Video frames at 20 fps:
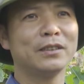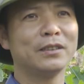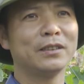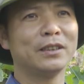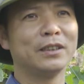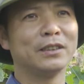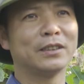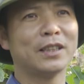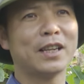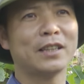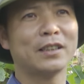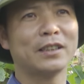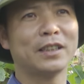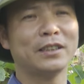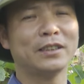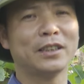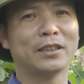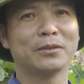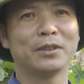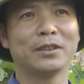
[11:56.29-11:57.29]
để sang
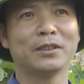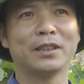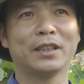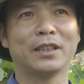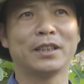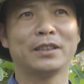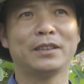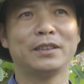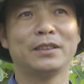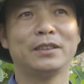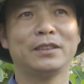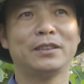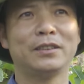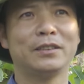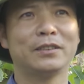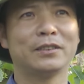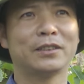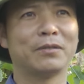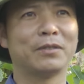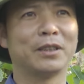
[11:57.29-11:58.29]
cái sản xuất cái
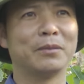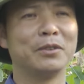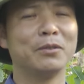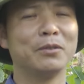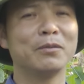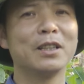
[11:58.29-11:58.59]
sản phẩm hữu